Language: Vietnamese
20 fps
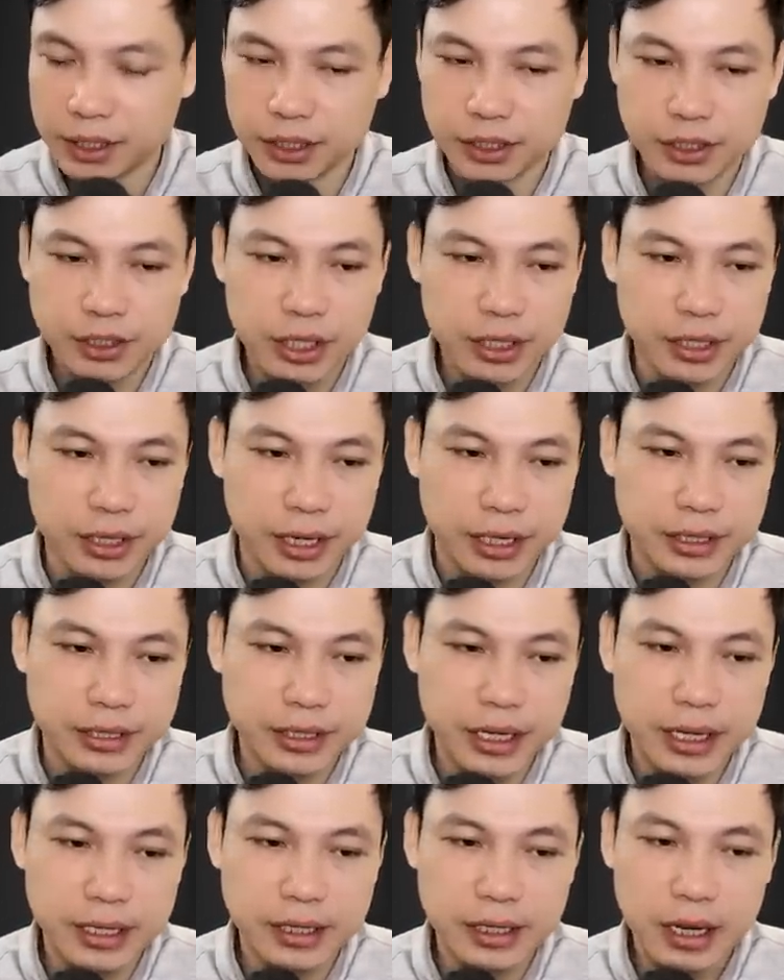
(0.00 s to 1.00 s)
Nếu sống ở
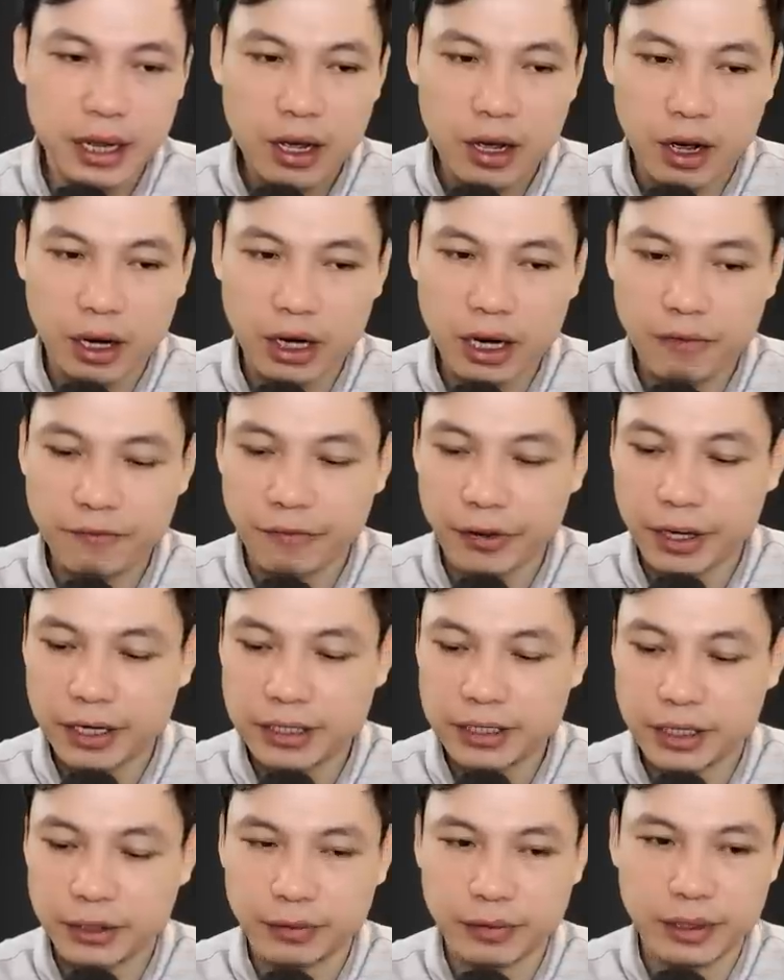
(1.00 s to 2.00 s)
những vị trí
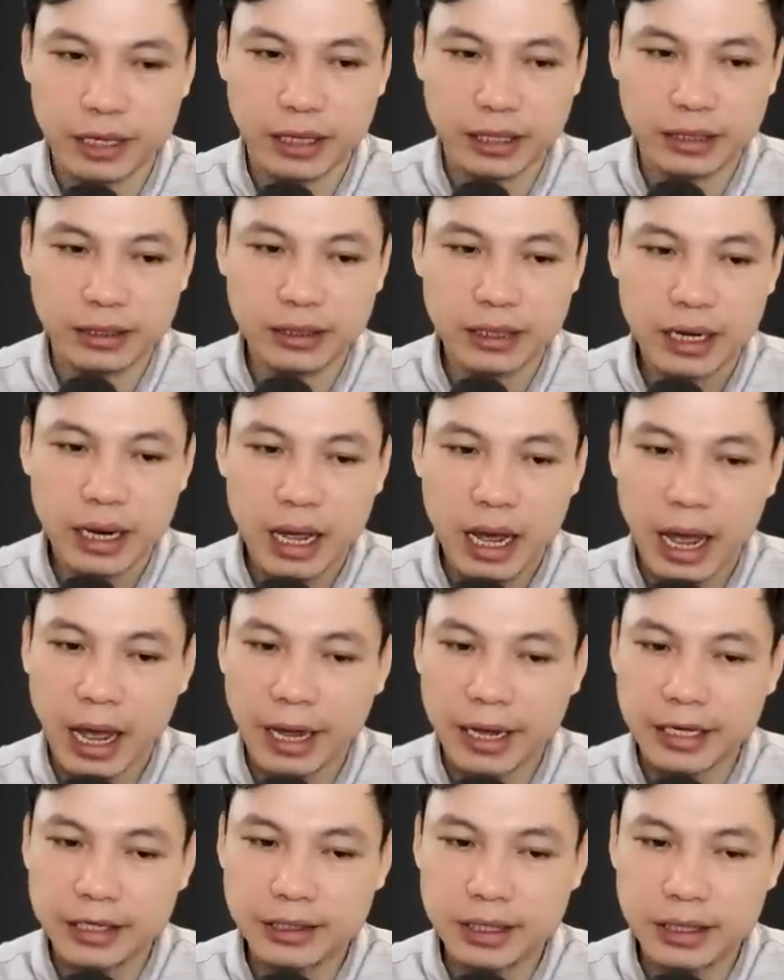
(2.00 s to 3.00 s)
đó trong thời gian
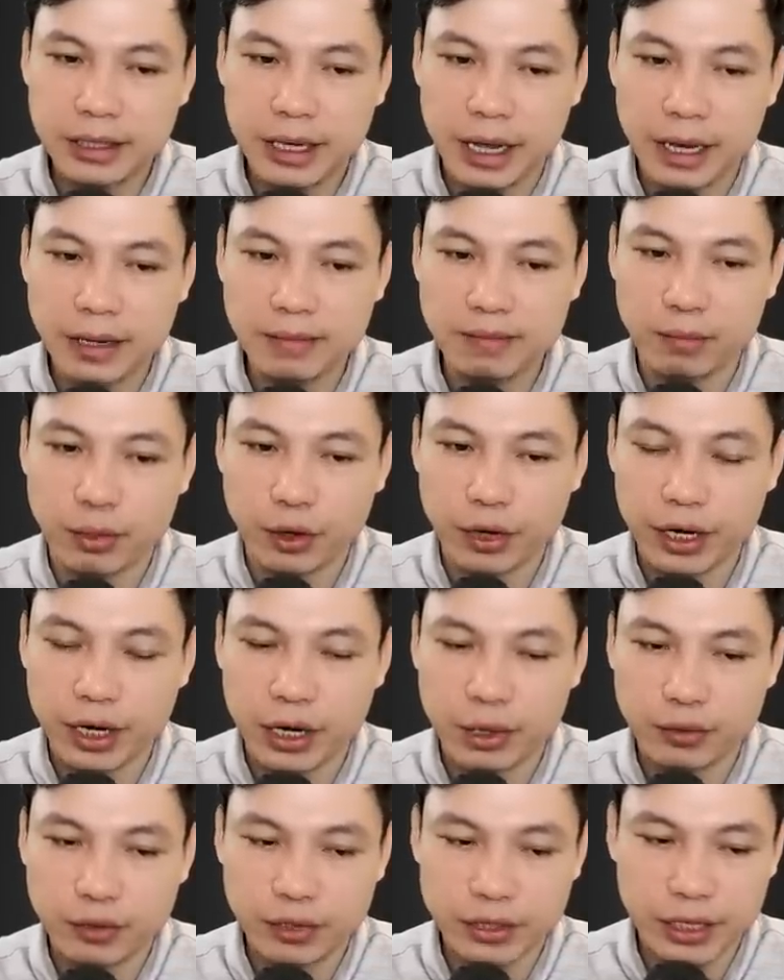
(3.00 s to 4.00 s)
dài, con người
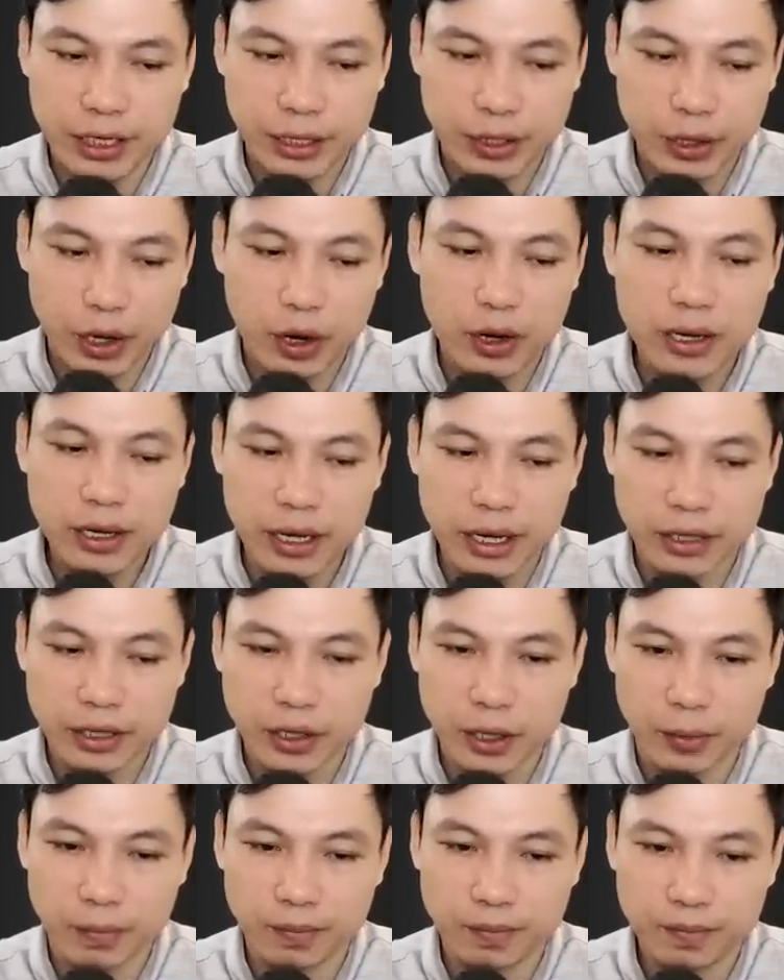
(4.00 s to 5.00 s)
ta sẽ bị sa sút
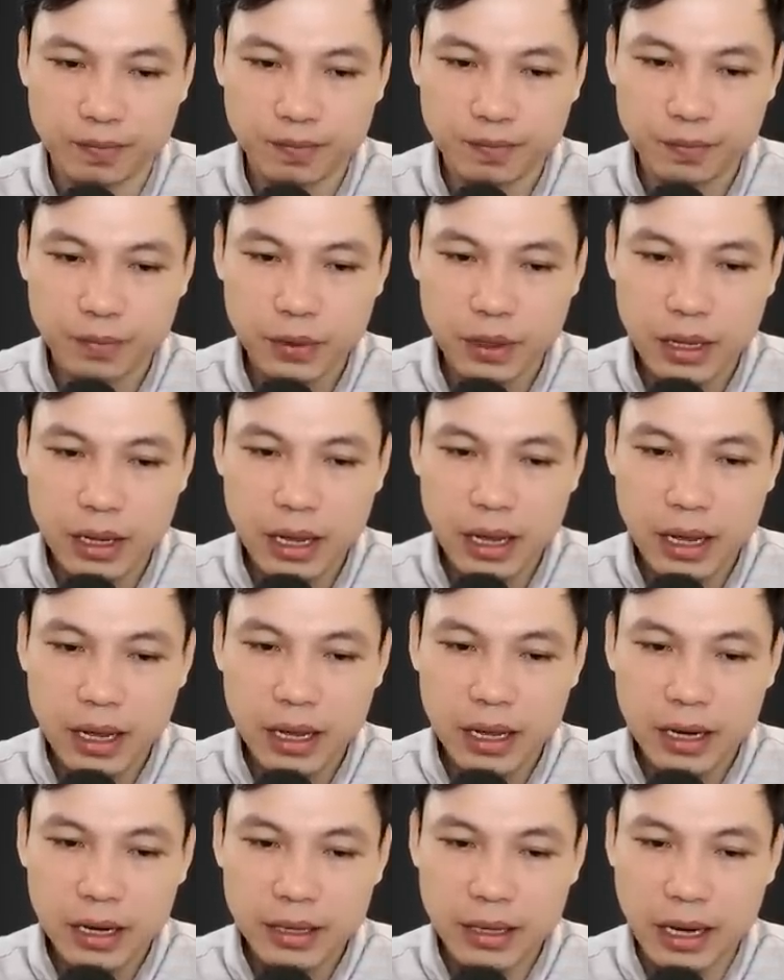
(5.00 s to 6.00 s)
tinh thần,
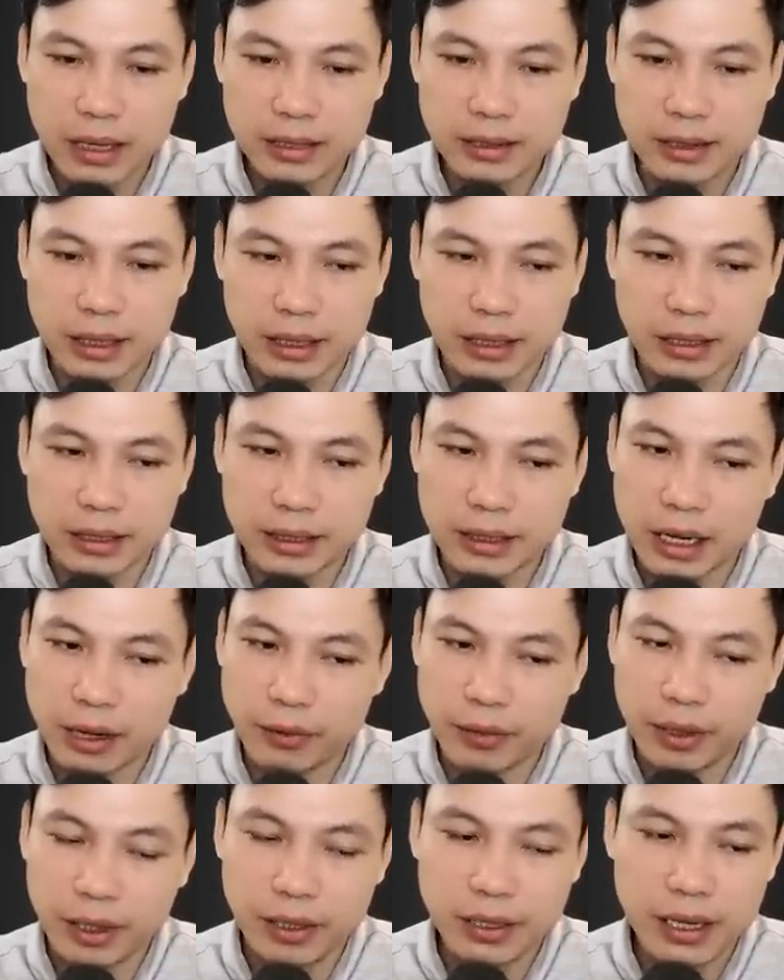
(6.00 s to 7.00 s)
thậm chí là tinh
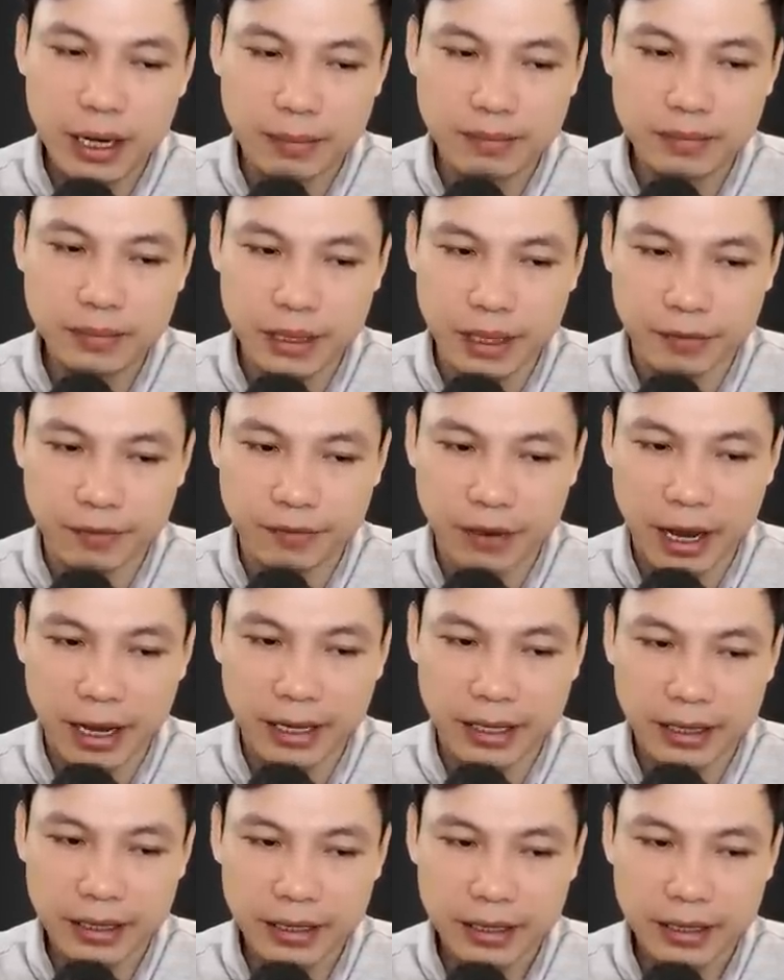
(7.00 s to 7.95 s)
thần không ổn định.